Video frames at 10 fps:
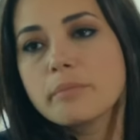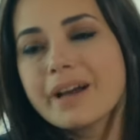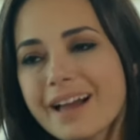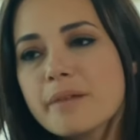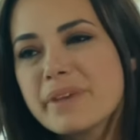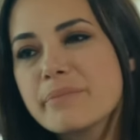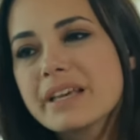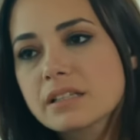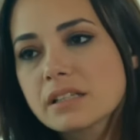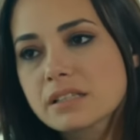Bayağı
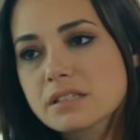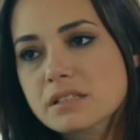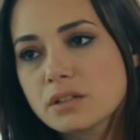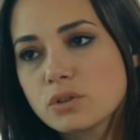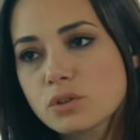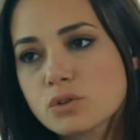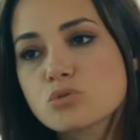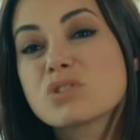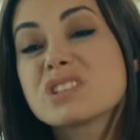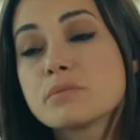bebekleri kıskanıyor.
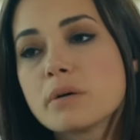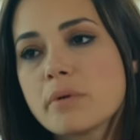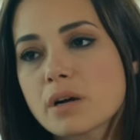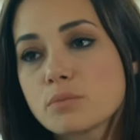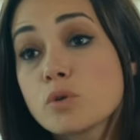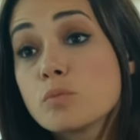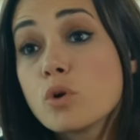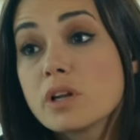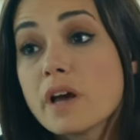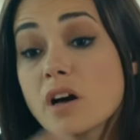Suratıma bakmıyor
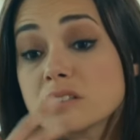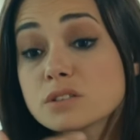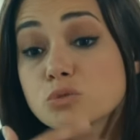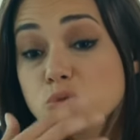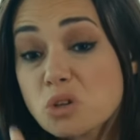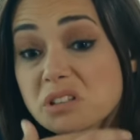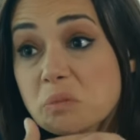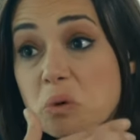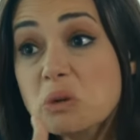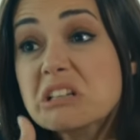böyle asık
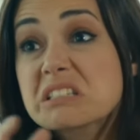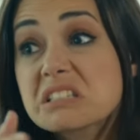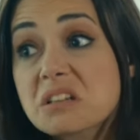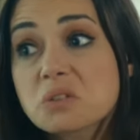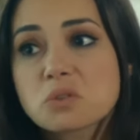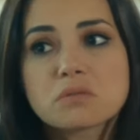suratlı böyle kıskanıyor.